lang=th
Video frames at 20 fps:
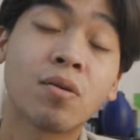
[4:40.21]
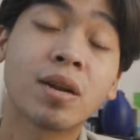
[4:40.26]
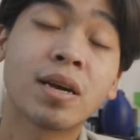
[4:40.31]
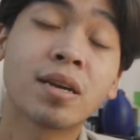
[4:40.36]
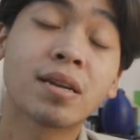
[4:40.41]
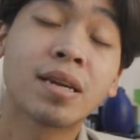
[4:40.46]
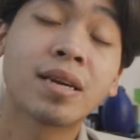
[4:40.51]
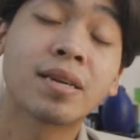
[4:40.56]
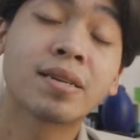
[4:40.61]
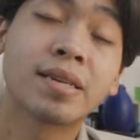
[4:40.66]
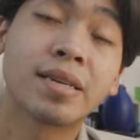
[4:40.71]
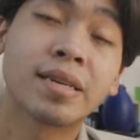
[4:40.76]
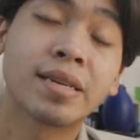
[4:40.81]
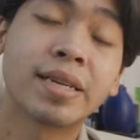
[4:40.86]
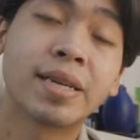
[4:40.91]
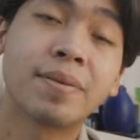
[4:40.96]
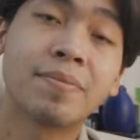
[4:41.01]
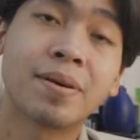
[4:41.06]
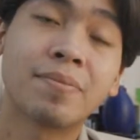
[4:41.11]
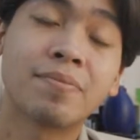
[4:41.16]
เรื่องเรื่องหนึ่ง
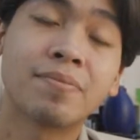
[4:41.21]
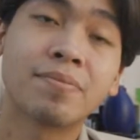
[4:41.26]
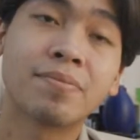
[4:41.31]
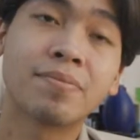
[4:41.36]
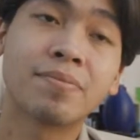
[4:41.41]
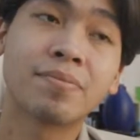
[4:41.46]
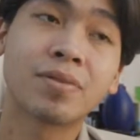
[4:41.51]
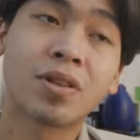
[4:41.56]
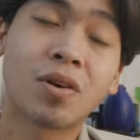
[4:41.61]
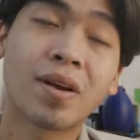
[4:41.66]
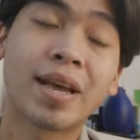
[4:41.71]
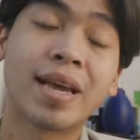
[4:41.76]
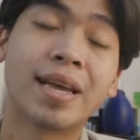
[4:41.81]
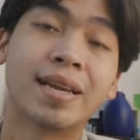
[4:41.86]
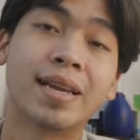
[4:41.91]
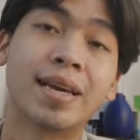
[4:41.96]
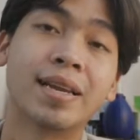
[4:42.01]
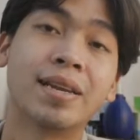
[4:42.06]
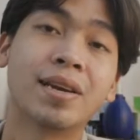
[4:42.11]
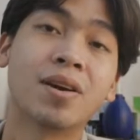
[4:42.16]
ที่แบบต้องเห็น
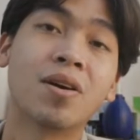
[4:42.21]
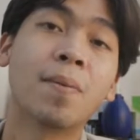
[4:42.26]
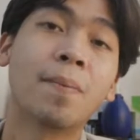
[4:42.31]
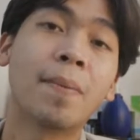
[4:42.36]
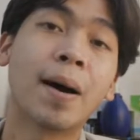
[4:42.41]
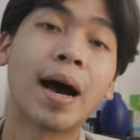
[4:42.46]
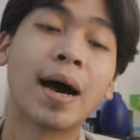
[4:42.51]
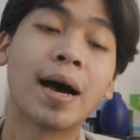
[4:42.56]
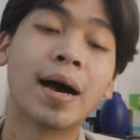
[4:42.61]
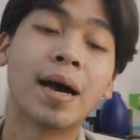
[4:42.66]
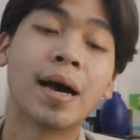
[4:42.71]
อ่ะนึกออกปะ